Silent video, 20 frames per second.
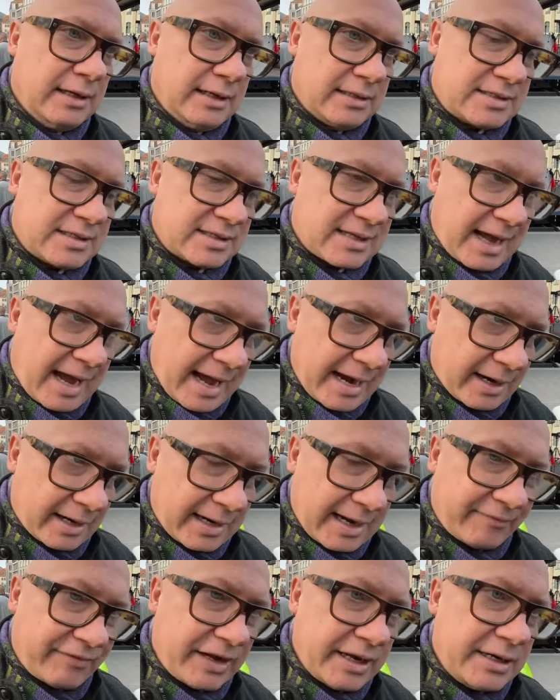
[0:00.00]
Es ist
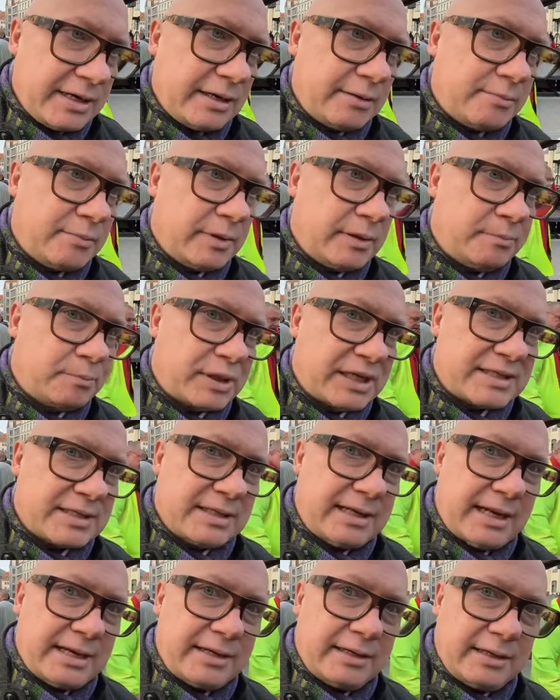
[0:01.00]
einer der wenigen äh,
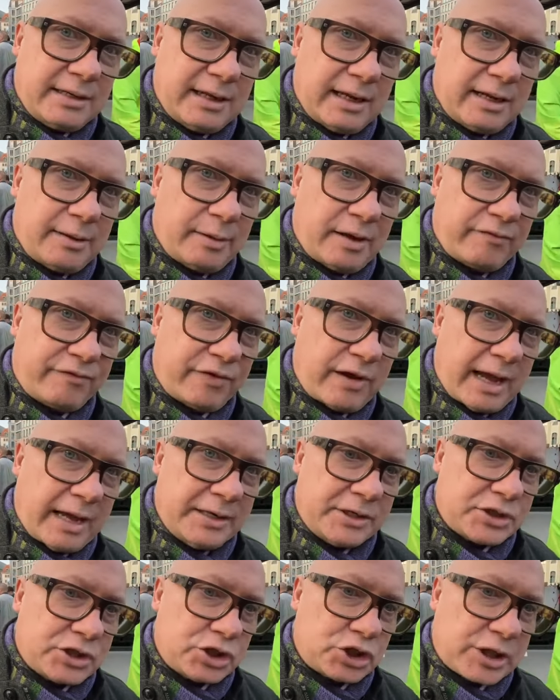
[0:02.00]
Präsidenten der
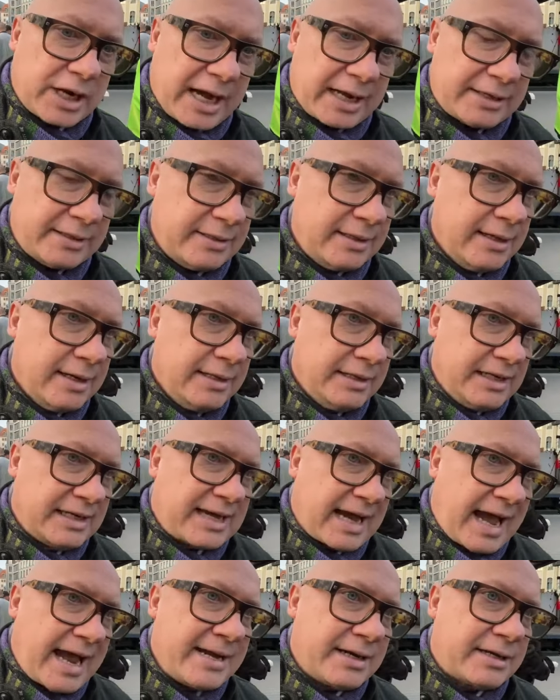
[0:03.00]
Vereinigten Staaten,
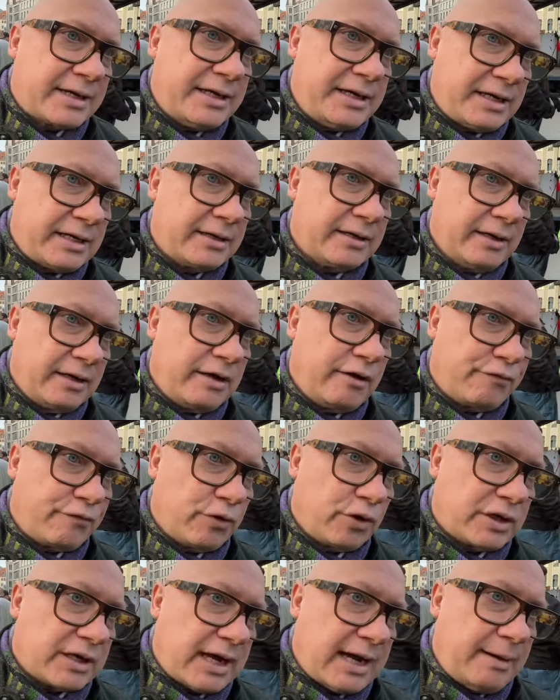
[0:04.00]
die keinen Krieg äh,
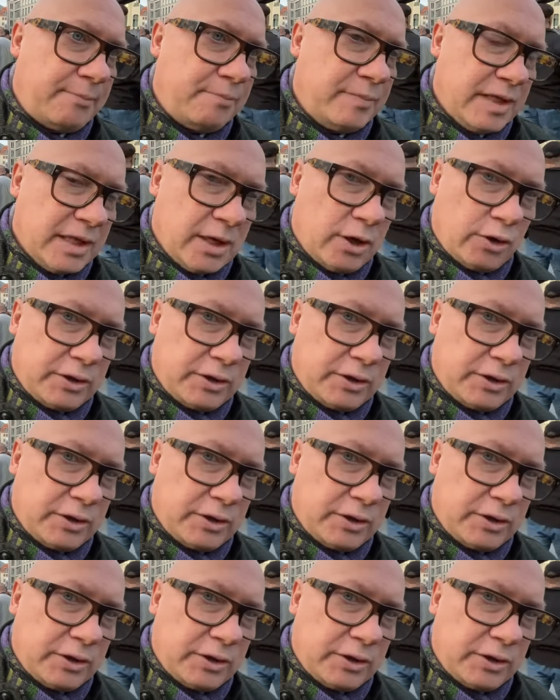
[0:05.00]
geführt haben.